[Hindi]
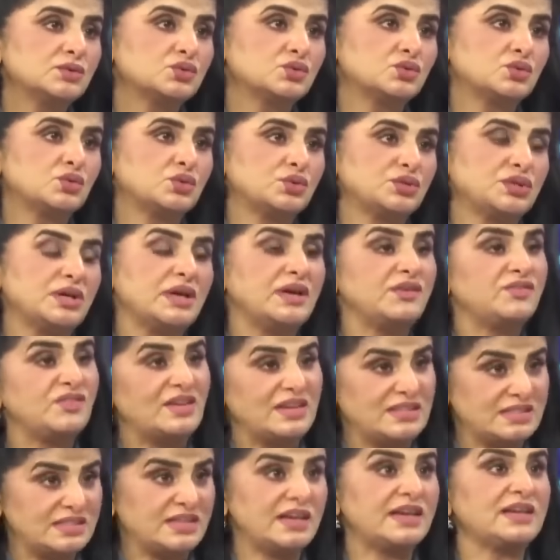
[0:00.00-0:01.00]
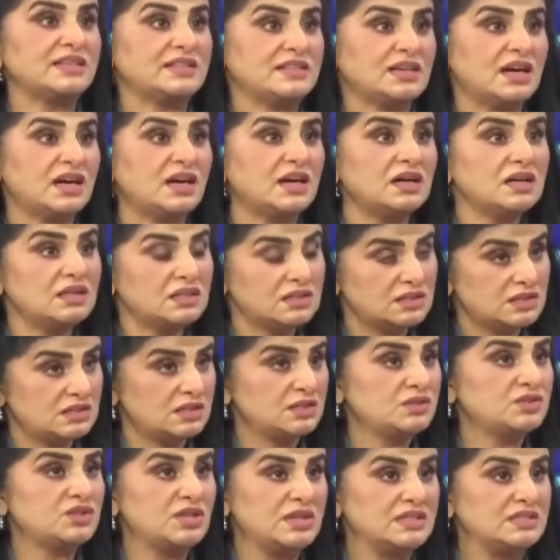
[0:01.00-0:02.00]
तो ये वैसा ही था
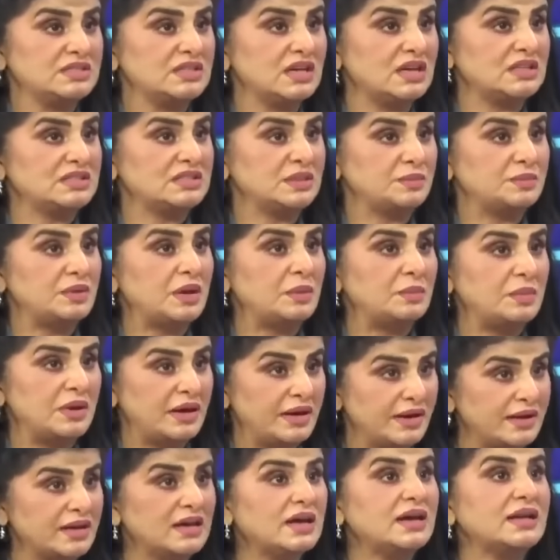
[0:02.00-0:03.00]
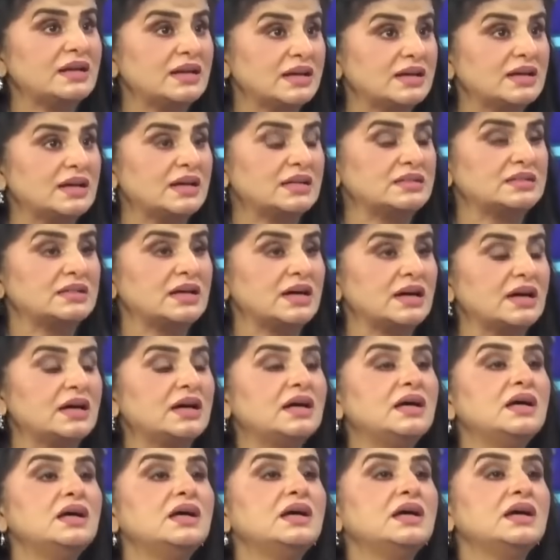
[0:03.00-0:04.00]
जैसा जब हमारे यहाँ लगा था